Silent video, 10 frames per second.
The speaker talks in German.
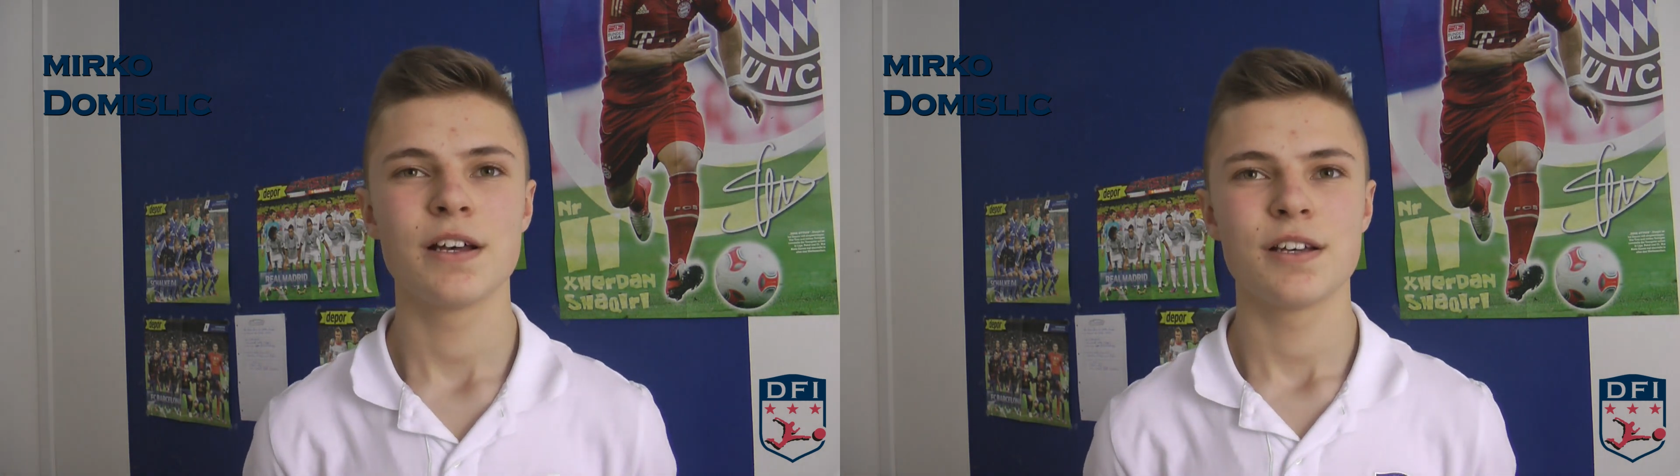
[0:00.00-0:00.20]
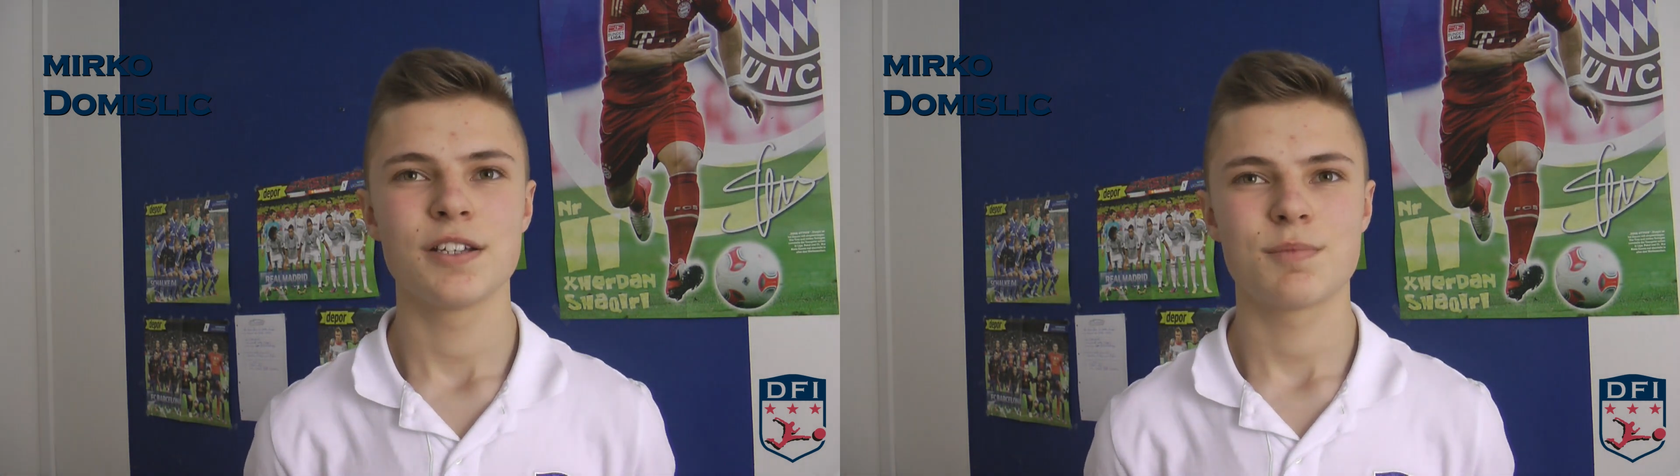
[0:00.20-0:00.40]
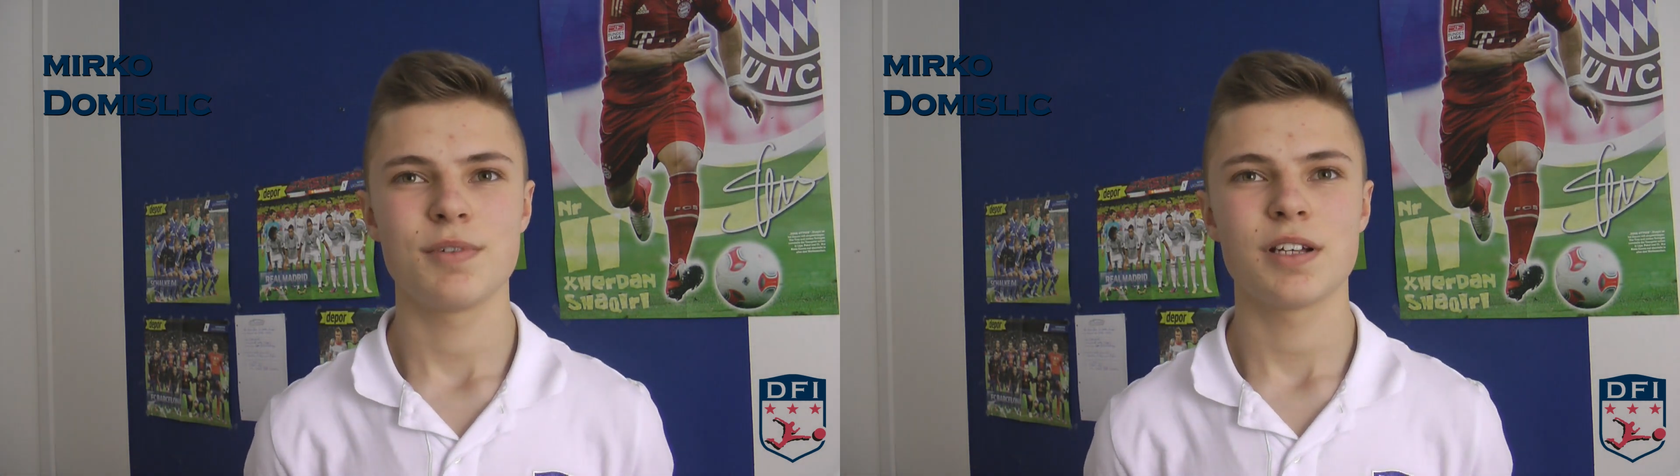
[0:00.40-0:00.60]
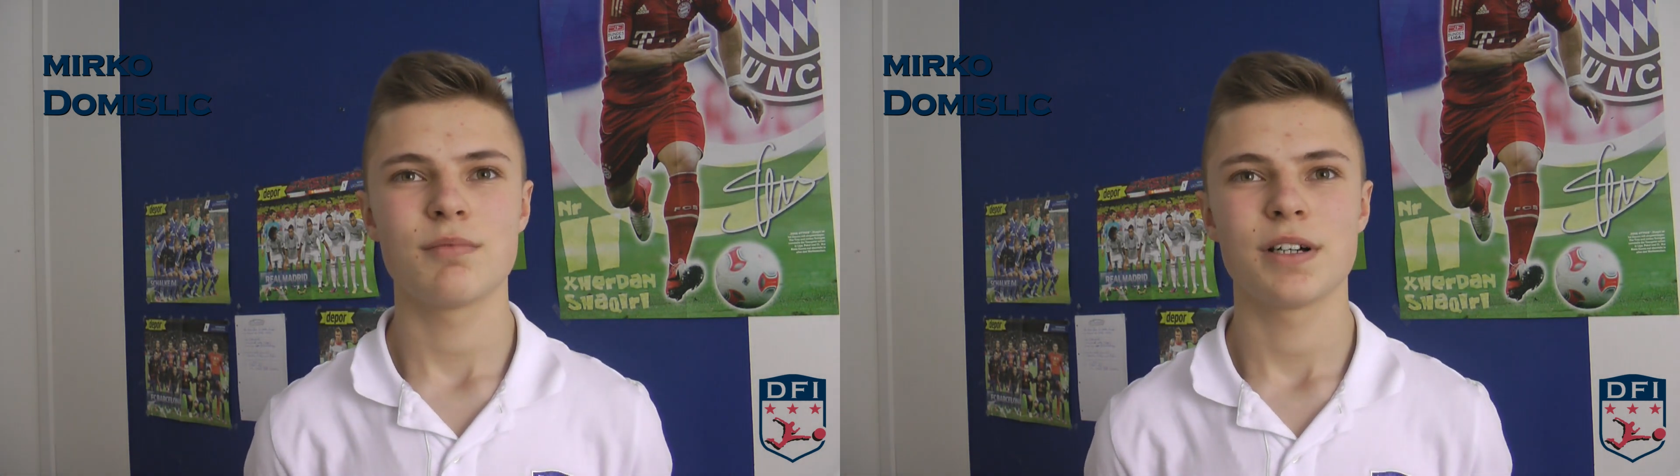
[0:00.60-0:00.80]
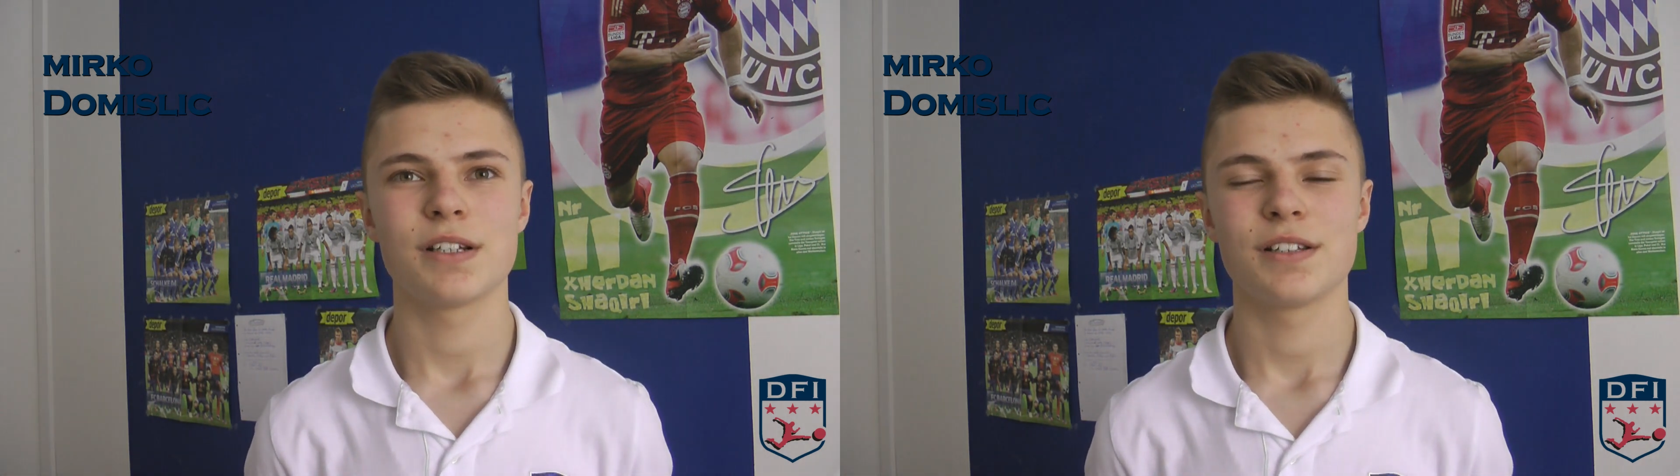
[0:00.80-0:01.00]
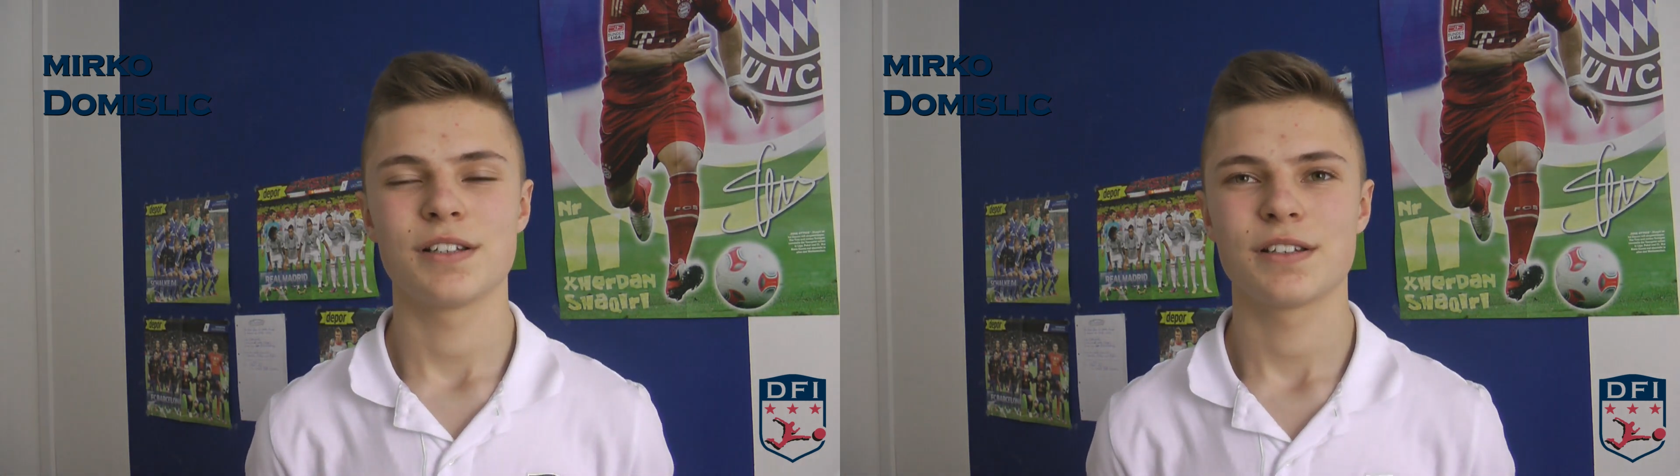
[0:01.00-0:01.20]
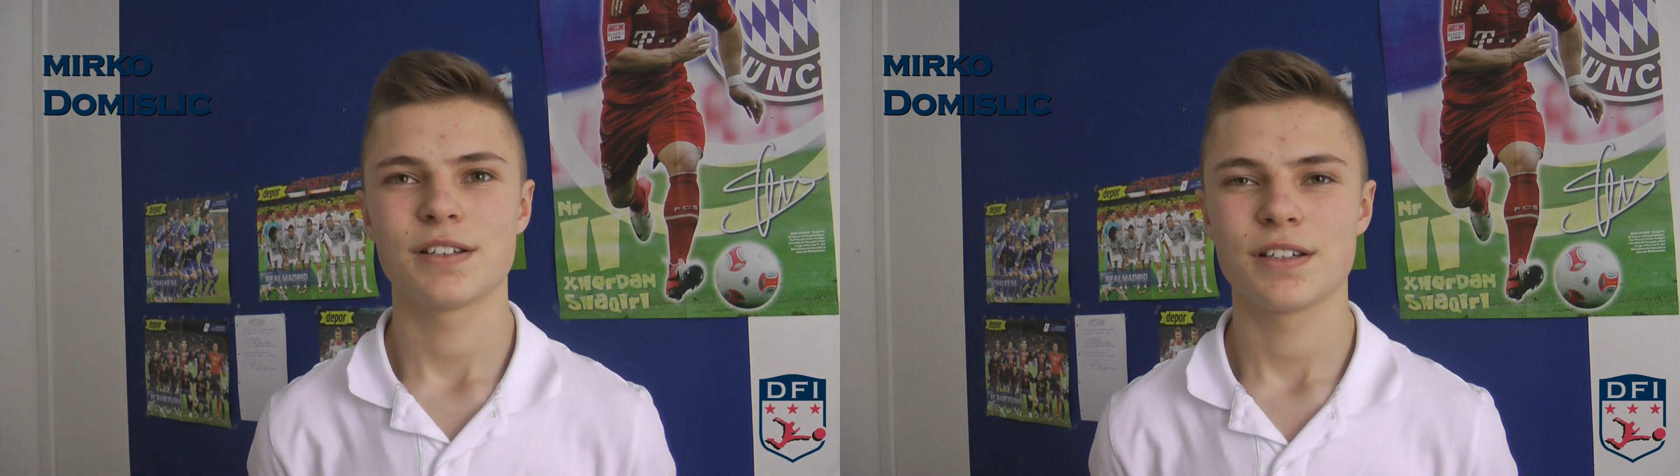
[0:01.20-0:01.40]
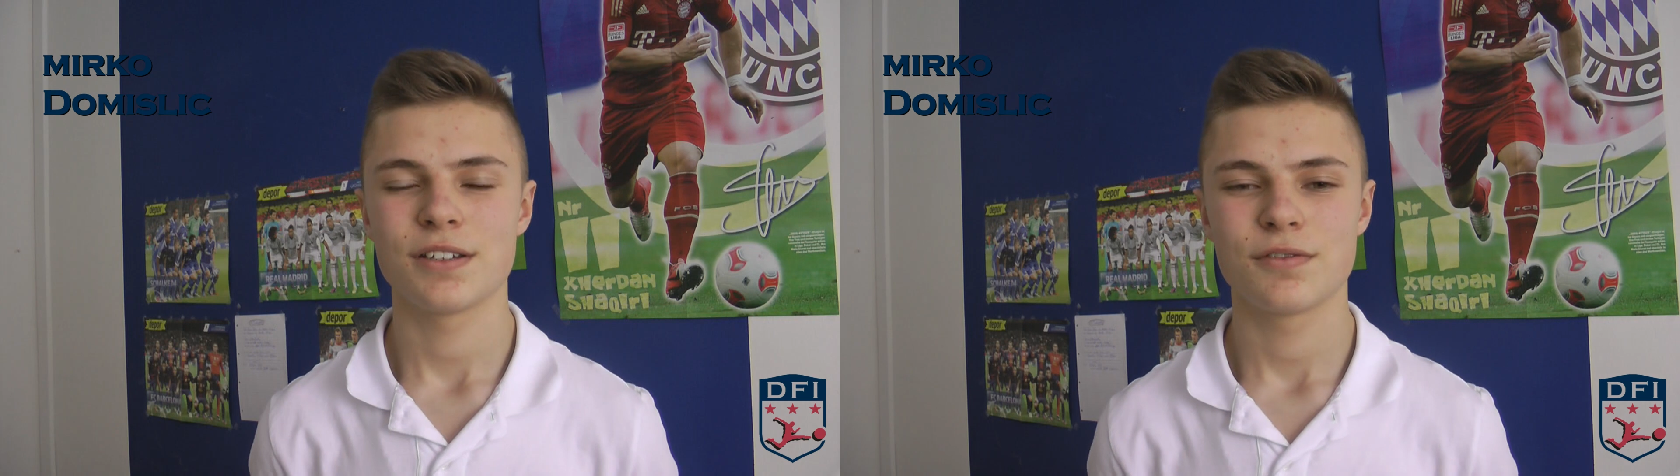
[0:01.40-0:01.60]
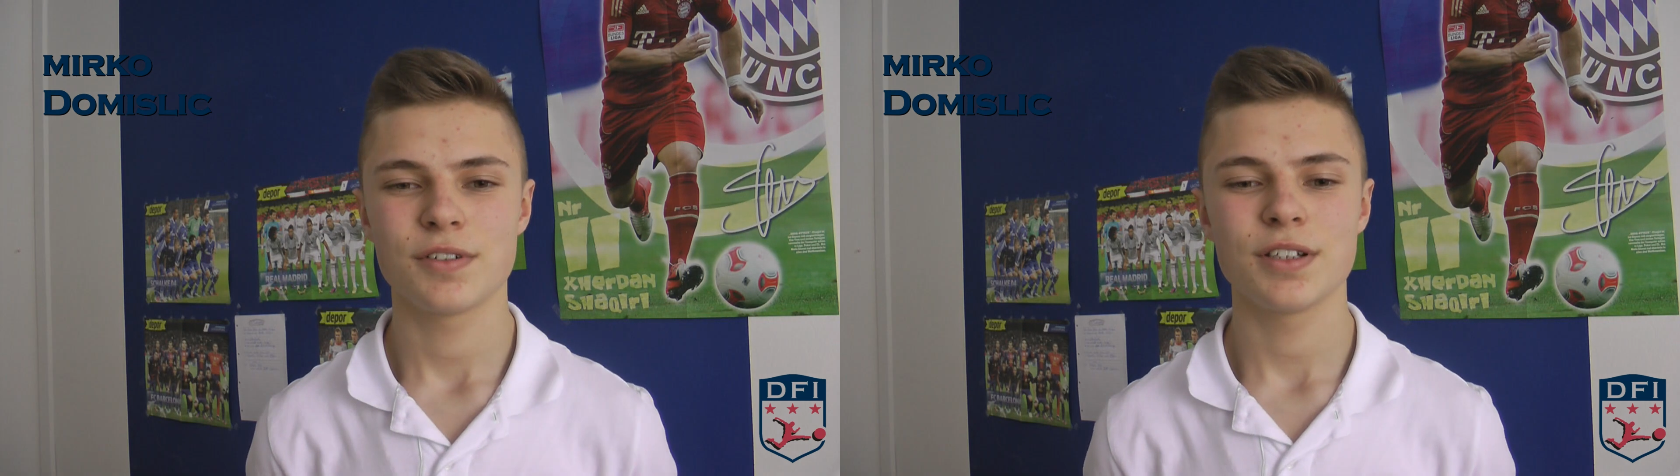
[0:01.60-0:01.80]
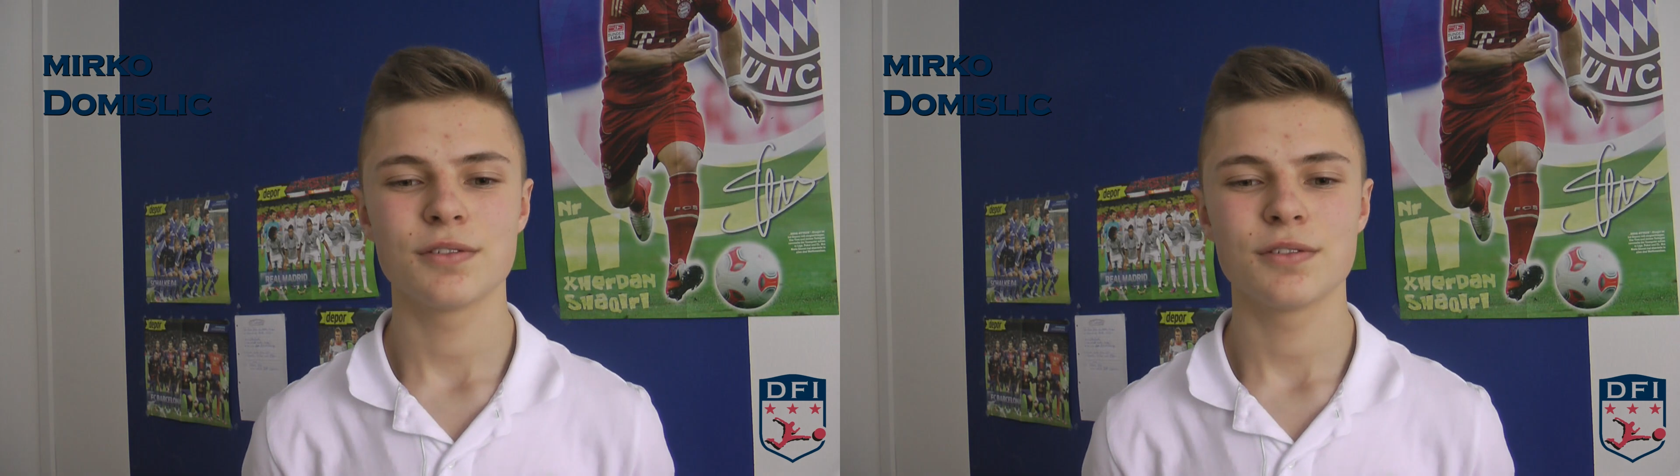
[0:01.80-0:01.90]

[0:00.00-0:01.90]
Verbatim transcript: Ich spiele bei der DFI